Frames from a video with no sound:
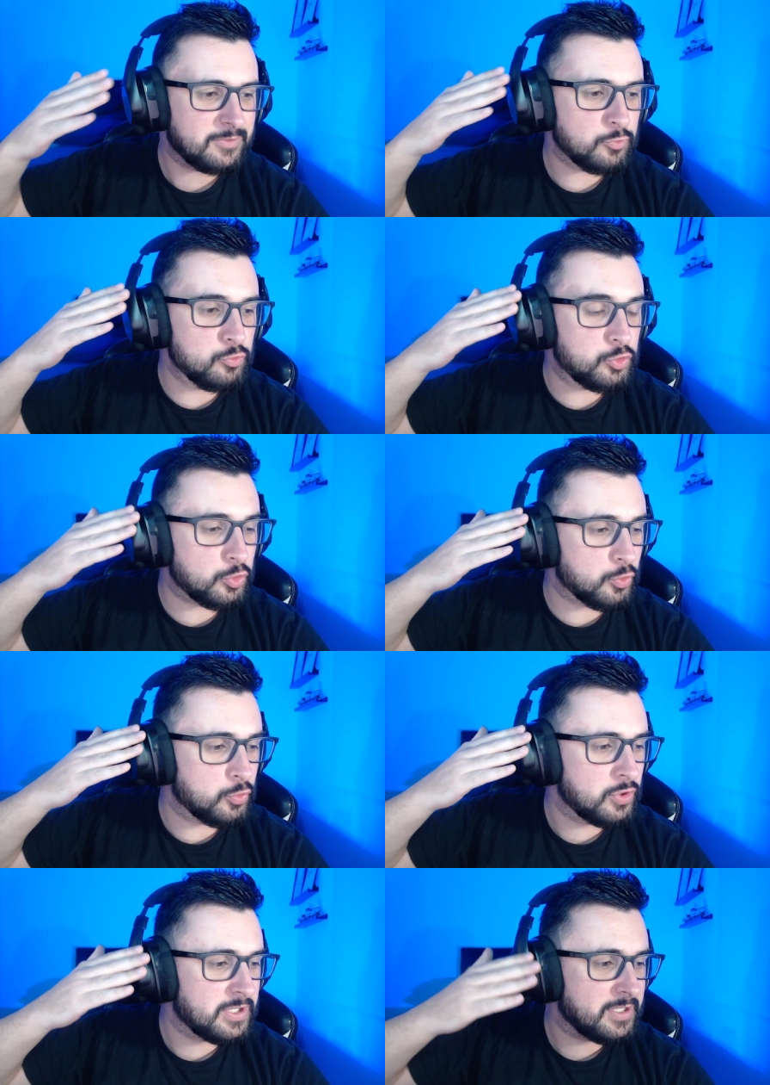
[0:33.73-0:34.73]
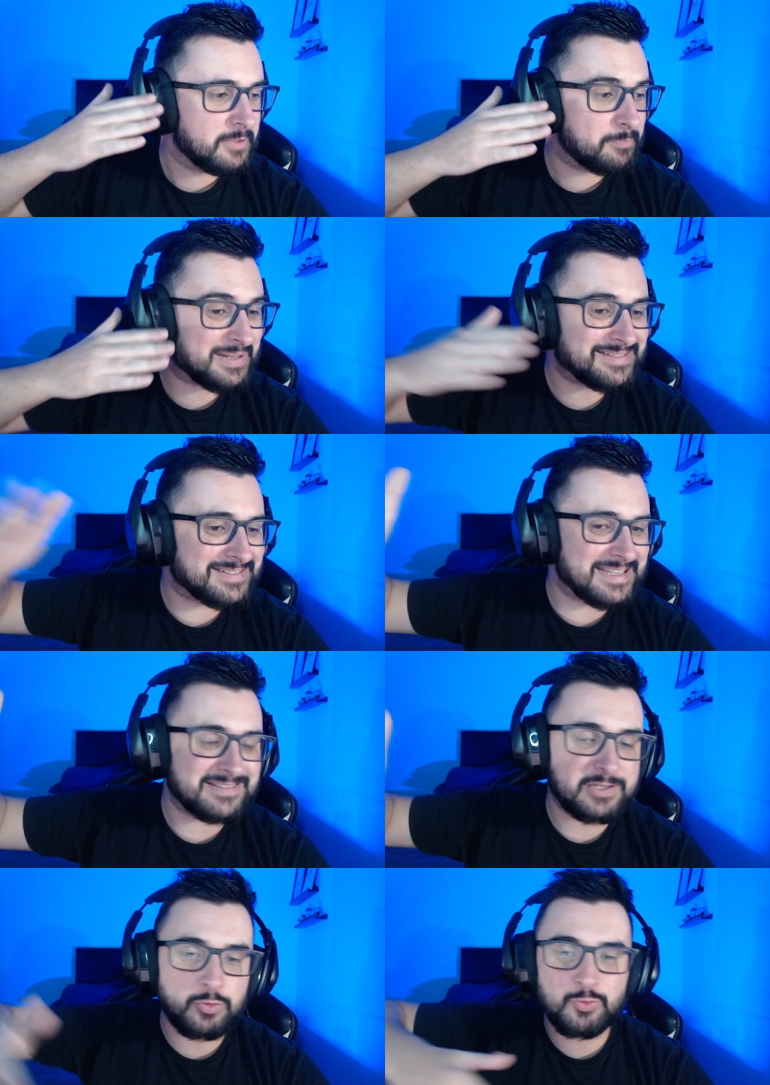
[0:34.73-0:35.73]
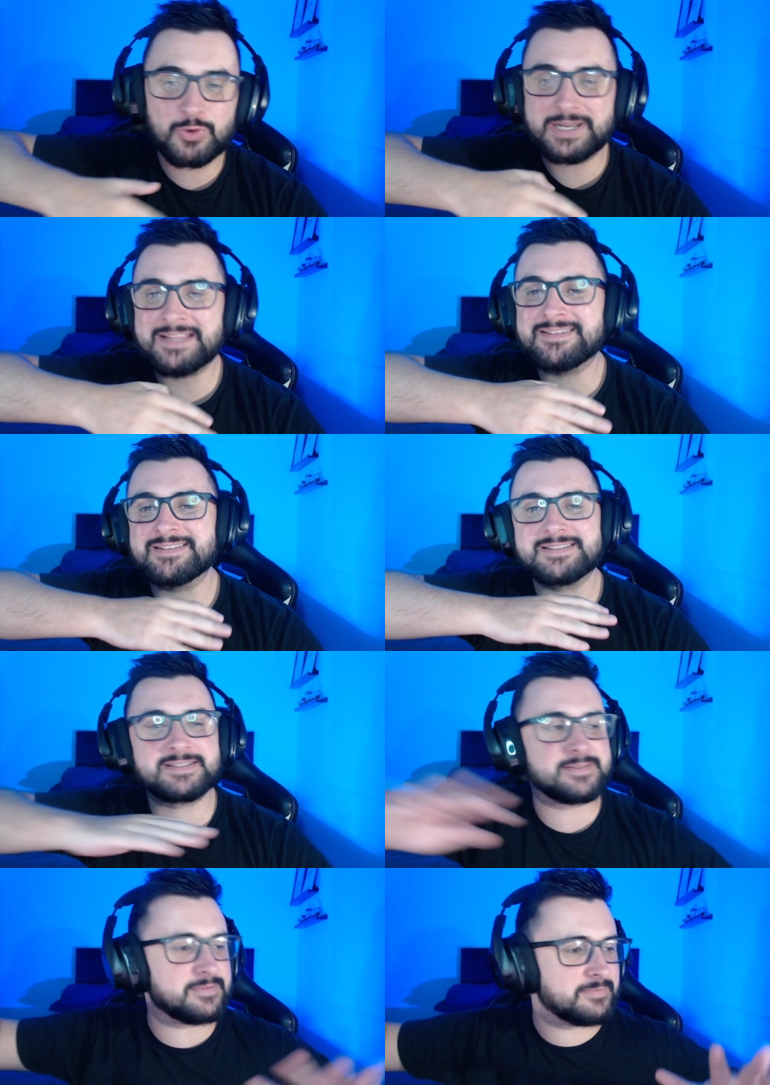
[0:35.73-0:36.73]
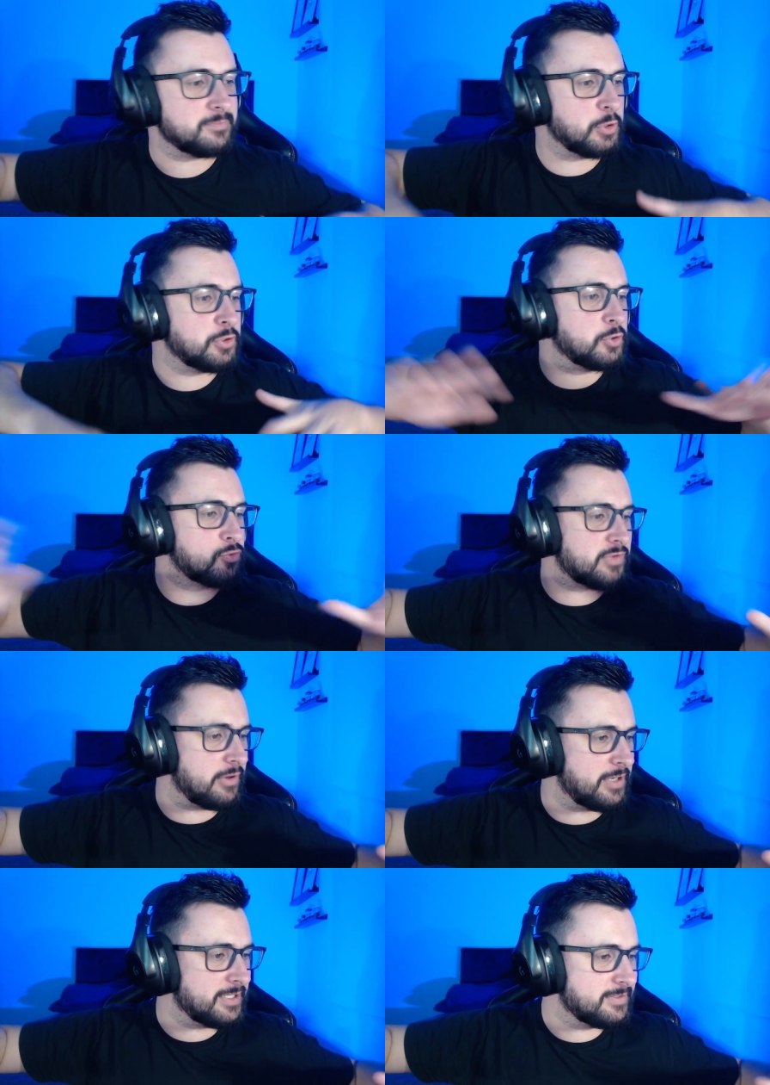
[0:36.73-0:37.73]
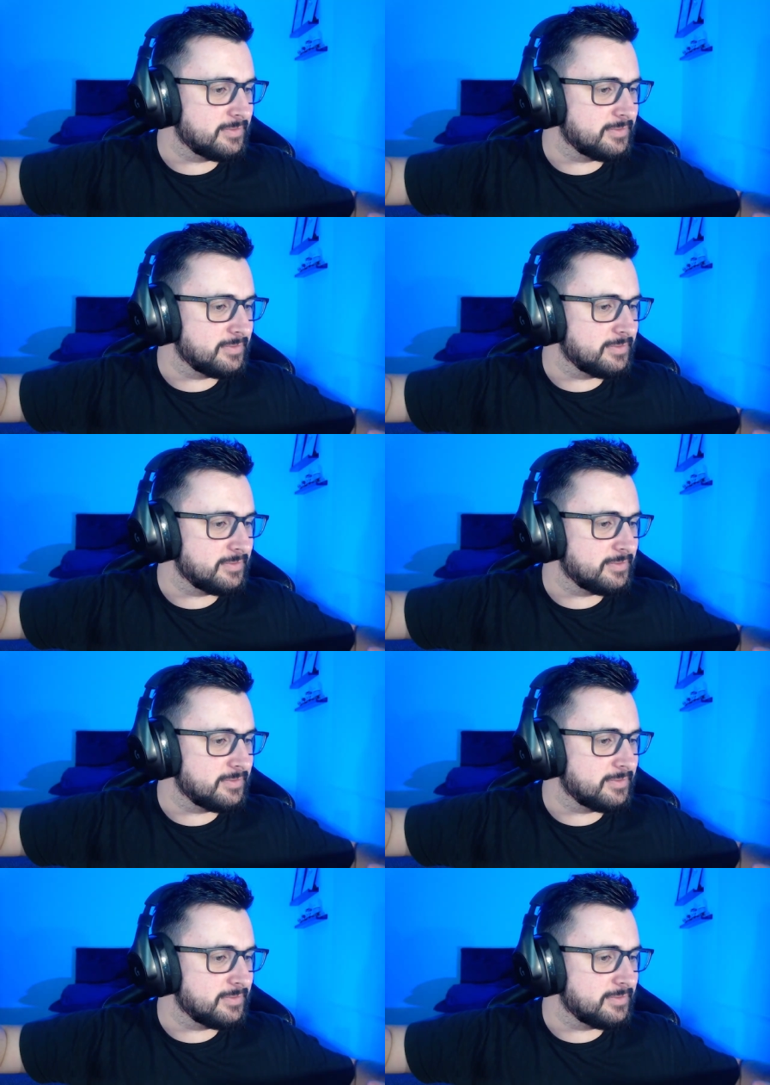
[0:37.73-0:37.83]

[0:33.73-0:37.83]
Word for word: Um jogo para se esquecer que o Corinthians, meu Deus do céu, né?